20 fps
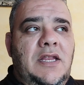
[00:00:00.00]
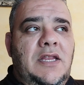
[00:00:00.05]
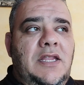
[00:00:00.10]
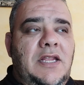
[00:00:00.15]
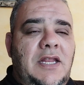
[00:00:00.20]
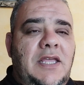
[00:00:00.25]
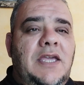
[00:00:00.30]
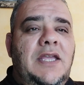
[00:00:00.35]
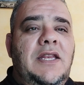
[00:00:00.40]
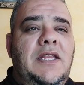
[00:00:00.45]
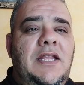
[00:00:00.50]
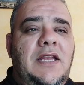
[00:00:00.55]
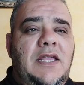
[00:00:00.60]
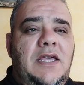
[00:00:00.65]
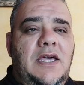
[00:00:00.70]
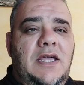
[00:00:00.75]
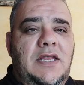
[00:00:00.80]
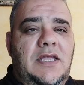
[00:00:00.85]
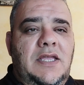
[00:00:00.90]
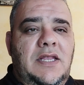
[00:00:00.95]
للقلة
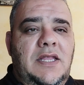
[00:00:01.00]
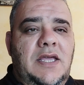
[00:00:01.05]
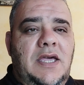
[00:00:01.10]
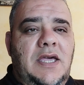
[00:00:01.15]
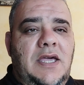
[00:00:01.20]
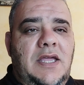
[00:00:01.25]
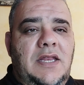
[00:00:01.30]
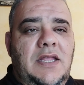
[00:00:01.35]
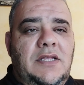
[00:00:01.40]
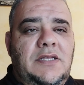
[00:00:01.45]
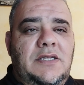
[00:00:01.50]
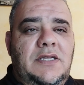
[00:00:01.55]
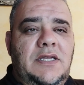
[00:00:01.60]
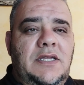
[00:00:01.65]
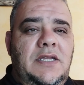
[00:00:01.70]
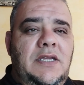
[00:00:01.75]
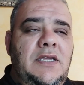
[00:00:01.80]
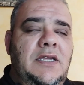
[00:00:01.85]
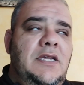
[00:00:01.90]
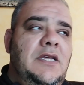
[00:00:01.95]
القليلة
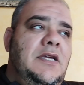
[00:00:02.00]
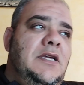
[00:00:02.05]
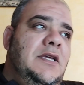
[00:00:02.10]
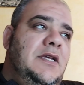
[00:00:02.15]
التي